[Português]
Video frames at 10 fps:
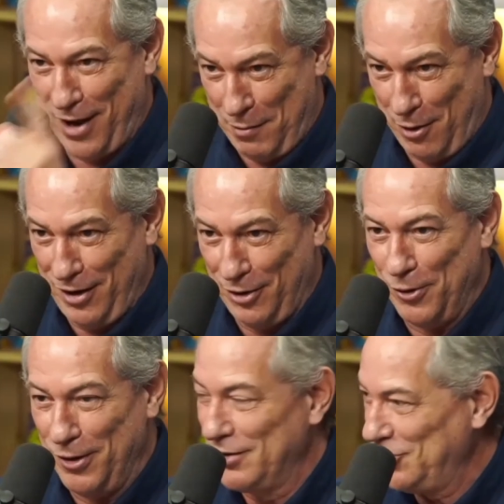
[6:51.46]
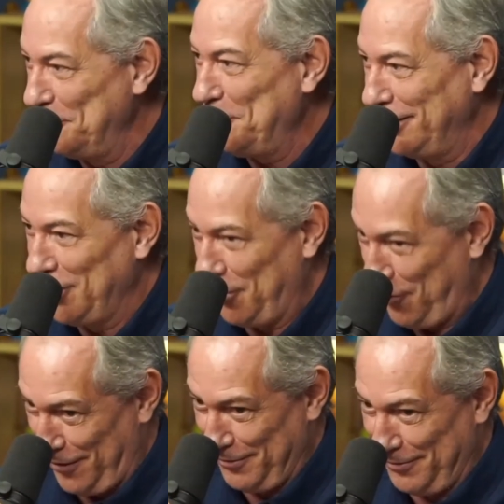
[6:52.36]
olha no olho assim para dizer, uhum. ó,
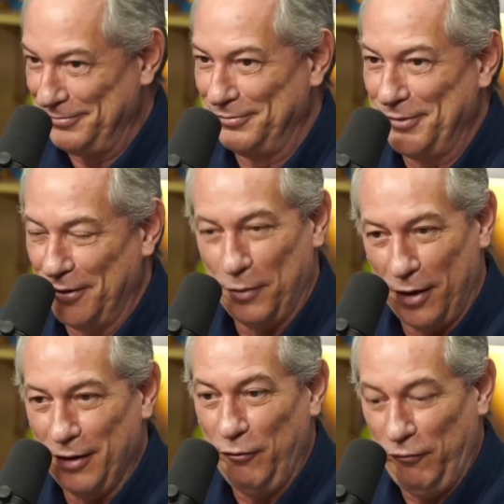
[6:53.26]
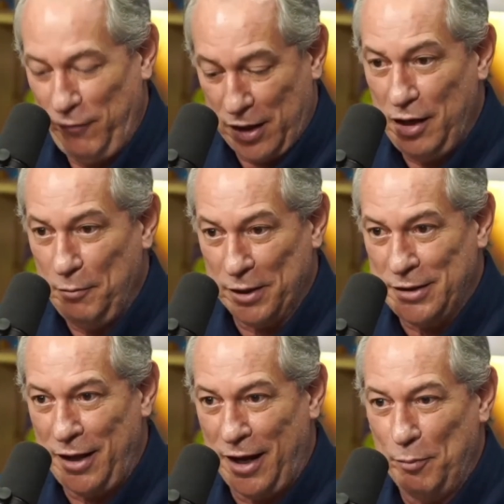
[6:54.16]
eu, tá. eu venho aqui, presidente
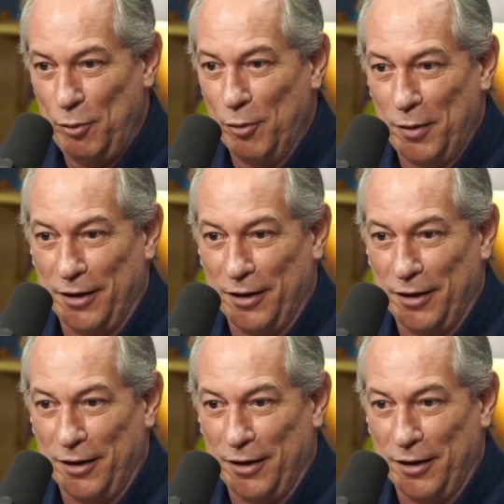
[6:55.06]
da República.